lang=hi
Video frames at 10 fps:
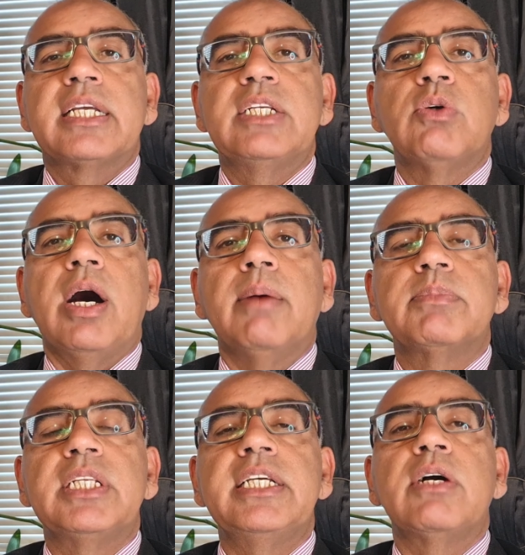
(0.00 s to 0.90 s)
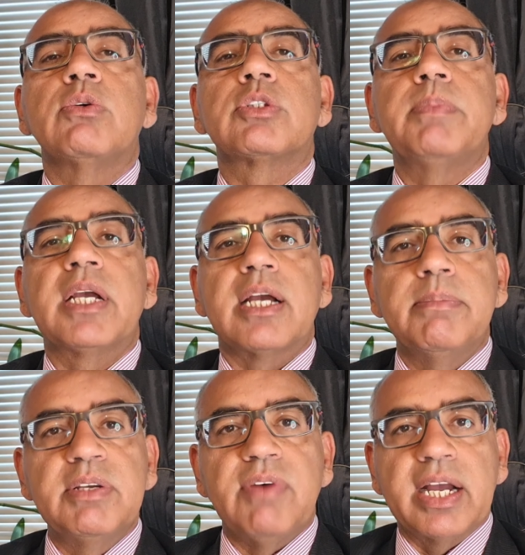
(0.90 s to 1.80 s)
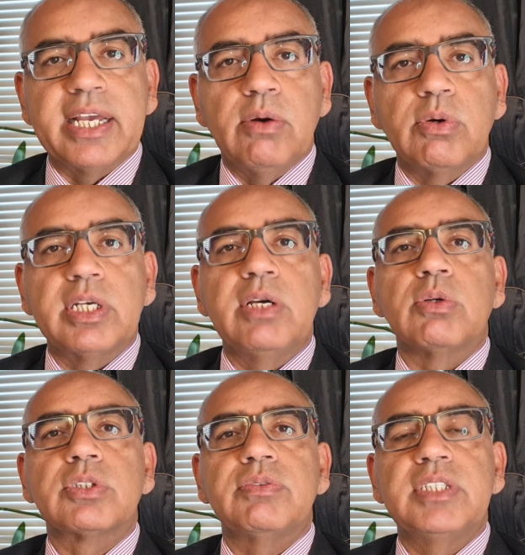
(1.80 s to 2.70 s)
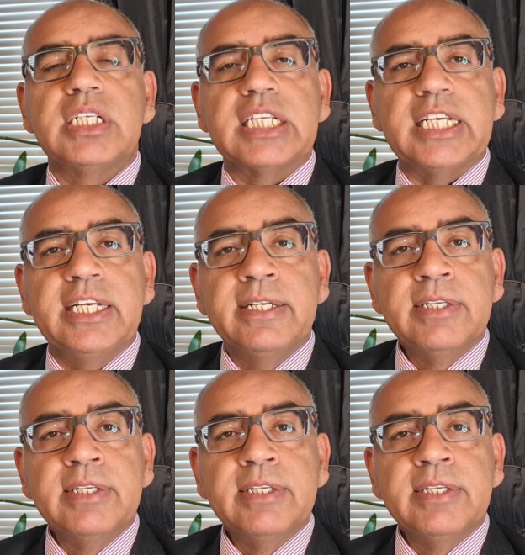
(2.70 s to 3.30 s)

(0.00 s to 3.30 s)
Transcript: की जो आमदनी है उसमें कमी वाक़ होगी और स्वीडन की